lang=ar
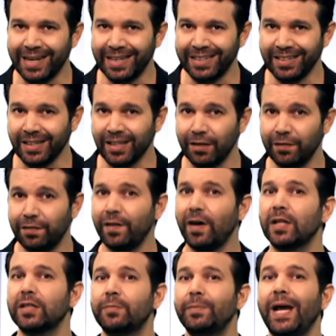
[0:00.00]

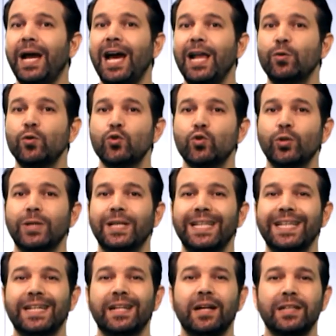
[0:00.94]
للانخفاض بحال وجود
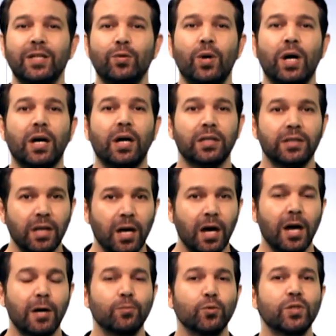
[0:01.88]
الاراده
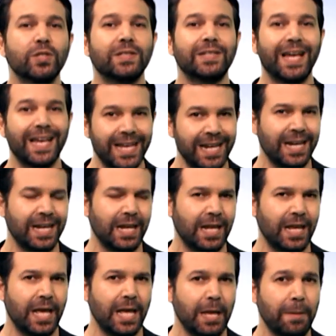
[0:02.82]
وقضاء
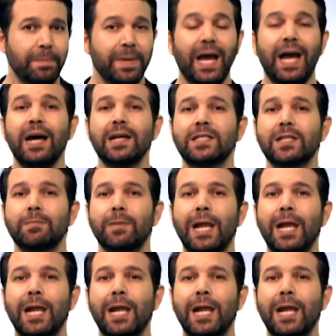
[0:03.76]
مستقل بحاسب